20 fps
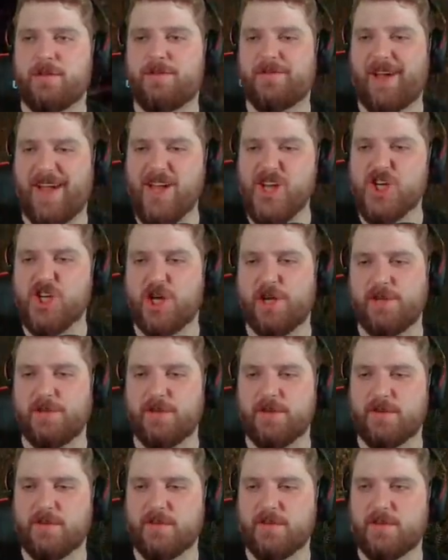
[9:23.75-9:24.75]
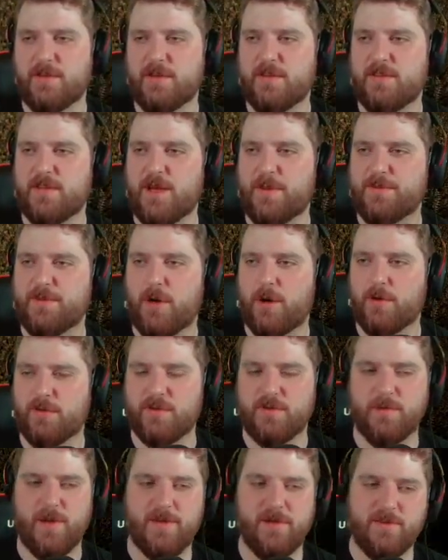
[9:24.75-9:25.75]
freischaltet. Das, das gab es auch,
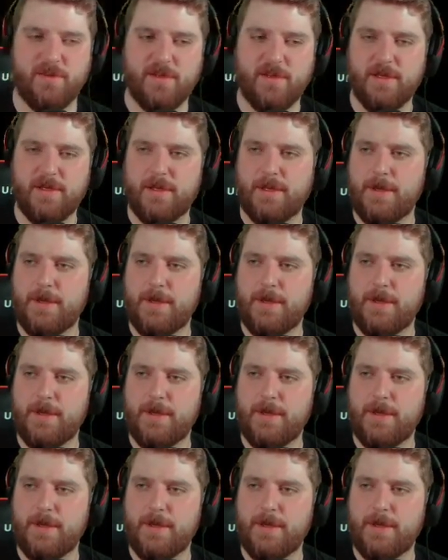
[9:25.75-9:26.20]
das weiß ich.